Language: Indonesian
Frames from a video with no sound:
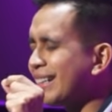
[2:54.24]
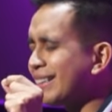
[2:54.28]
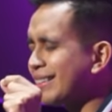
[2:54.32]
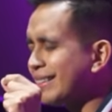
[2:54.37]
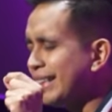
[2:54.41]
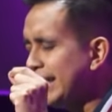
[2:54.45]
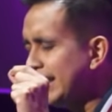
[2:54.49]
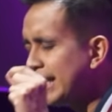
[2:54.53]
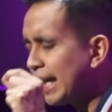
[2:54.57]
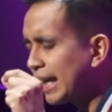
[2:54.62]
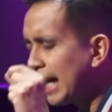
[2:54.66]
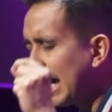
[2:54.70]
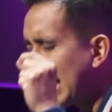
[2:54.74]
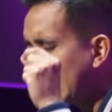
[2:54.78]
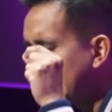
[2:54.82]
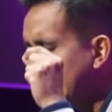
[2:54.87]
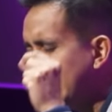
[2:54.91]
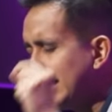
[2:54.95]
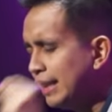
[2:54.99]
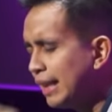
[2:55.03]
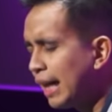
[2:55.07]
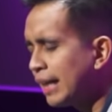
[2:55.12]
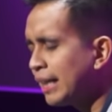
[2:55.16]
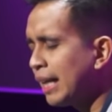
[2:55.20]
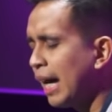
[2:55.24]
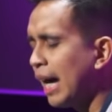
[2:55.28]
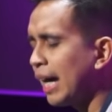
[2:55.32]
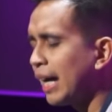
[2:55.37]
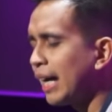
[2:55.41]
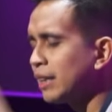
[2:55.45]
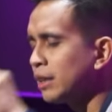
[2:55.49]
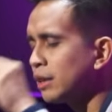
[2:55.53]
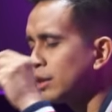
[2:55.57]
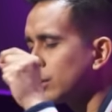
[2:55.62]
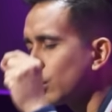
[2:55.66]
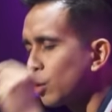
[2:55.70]
ketidakadilan
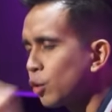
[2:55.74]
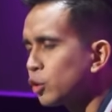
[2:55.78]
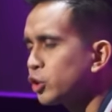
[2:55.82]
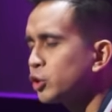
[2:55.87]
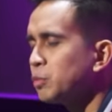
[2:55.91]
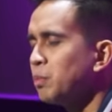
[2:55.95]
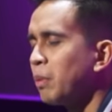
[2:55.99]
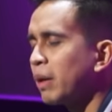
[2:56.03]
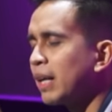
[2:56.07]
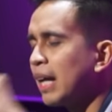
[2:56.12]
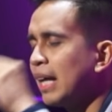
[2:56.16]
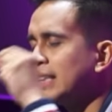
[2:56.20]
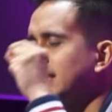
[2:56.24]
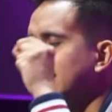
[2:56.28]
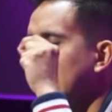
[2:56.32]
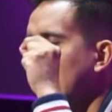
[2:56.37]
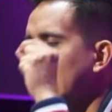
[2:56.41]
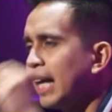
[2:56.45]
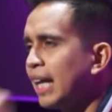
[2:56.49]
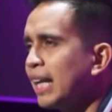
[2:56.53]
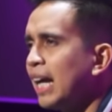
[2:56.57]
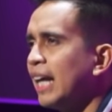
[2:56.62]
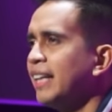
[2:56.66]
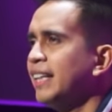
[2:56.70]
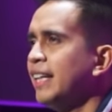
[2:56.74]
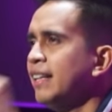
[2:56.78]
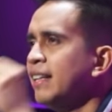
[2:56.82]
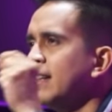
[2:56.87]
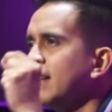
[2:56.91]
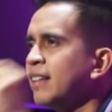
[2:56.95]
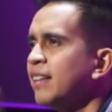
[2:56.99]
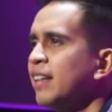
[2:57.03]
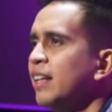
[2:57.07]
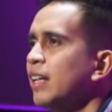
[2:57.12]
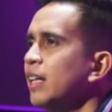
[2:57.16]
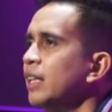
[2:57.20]
akan terus merajalela di
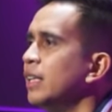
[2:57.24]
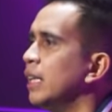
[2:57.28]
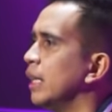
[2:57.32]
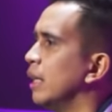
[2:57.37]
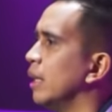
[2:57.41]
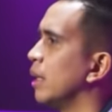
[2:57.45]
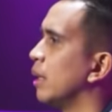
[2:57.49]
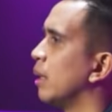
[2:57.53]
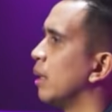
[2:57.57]
negeri ini.